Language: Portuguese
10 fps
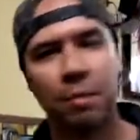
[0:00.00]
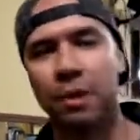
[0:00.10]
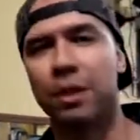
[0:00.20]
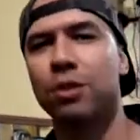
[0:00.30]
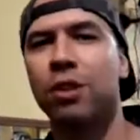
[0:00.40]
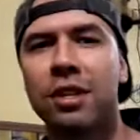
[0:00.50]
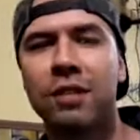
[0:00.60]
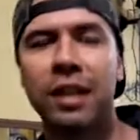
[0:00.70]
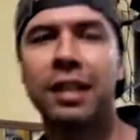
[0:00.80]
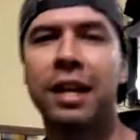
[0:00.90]
Mas é
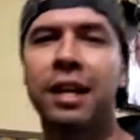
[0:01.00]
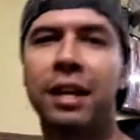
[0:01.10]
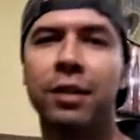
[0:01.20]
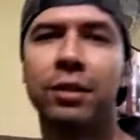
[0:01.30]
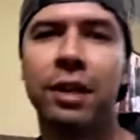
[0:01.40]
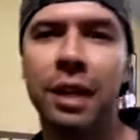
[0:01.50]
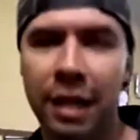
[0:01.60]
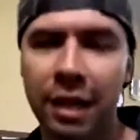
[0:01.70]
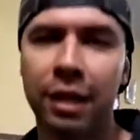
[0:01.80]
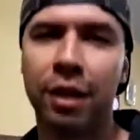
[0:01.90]
você vai treinando
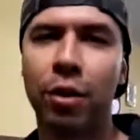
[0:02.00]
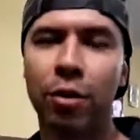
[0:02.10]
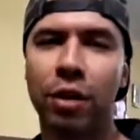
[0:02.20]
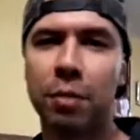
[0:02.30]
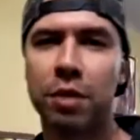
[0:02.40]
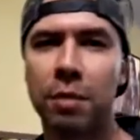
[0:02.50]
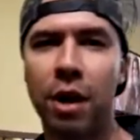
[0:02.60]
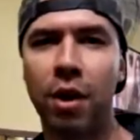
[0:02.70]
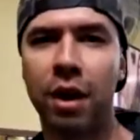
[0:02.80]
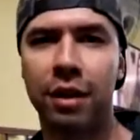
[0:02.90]
e com o tempo você
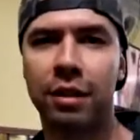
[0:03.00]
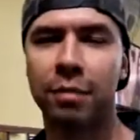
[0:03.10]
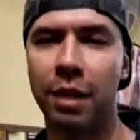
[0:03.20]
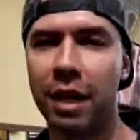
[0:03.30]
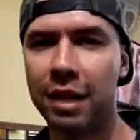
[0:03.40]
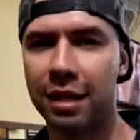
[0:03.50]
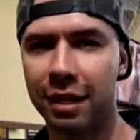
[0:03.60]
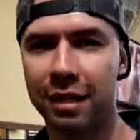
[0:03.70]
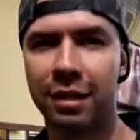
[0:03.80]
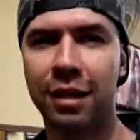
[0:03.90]
melhora. Beleza?
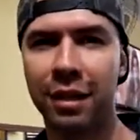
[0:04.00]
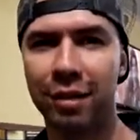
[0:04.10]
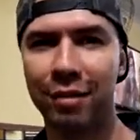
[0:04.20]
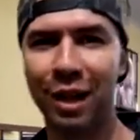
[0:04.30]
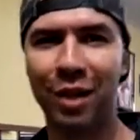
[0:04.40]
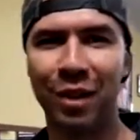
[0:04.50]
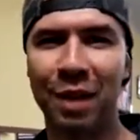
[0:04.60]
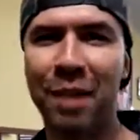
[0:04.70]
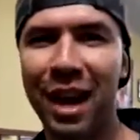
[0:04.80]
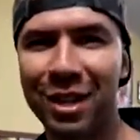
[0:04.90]
Valeu,
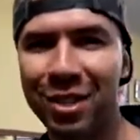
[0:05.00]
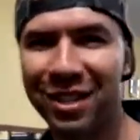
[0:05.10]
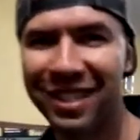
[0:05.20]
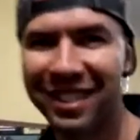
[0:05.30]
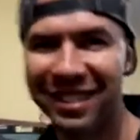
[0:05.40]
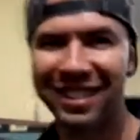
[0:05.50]
abraço.